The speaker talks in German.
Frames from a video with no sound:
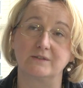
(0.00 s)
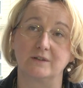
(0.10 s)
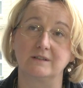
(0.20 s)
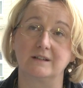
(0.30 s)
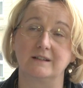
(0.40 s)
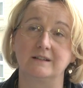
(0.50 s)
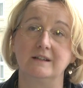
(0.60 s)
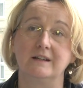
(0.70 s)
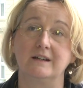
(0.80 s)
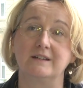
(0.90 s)
sondern
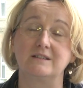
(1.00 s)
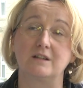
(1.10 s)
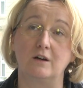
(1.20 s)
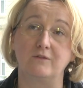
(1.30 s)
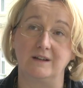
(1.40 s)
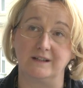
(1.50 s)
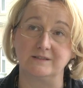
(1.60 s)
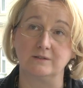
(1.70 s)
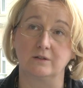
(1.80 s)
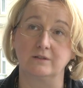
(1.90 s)
äh, sich darauf
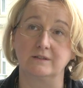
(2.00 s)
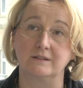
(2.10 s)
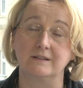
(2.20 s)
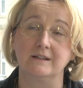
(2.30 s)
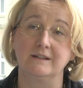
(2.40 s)
verlassen konnten,